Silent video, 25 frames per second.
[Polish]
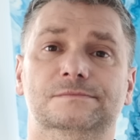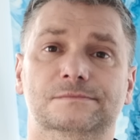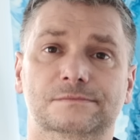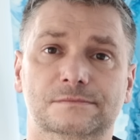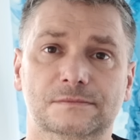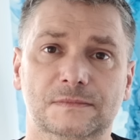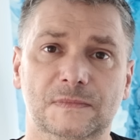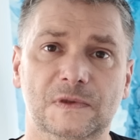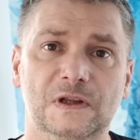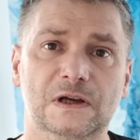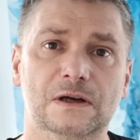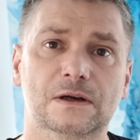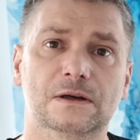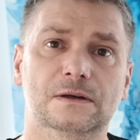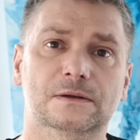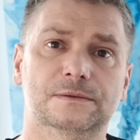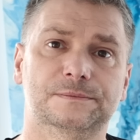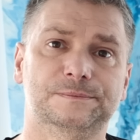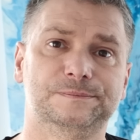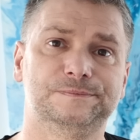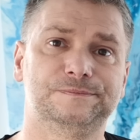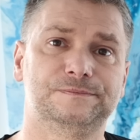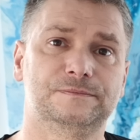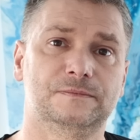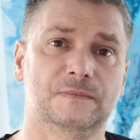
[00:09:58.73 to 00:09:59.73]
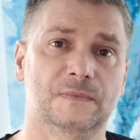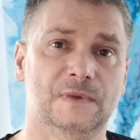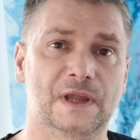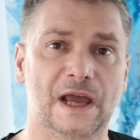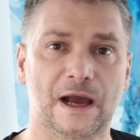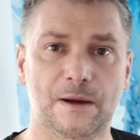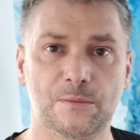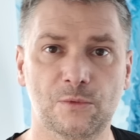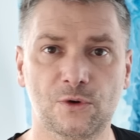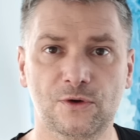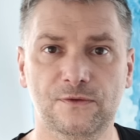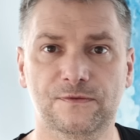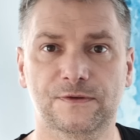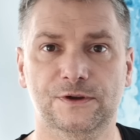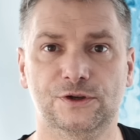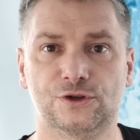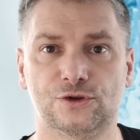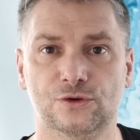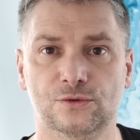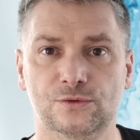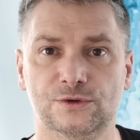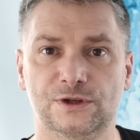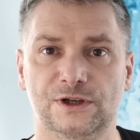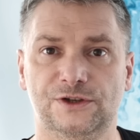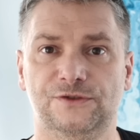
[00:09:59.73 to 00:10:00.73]
No, jak mój
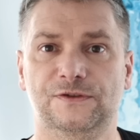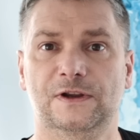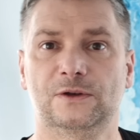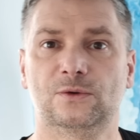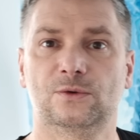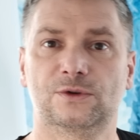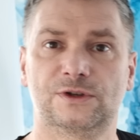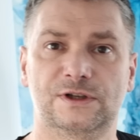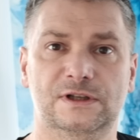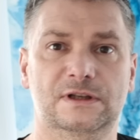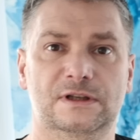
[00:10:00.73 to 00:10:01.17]
wyczuł, że światło się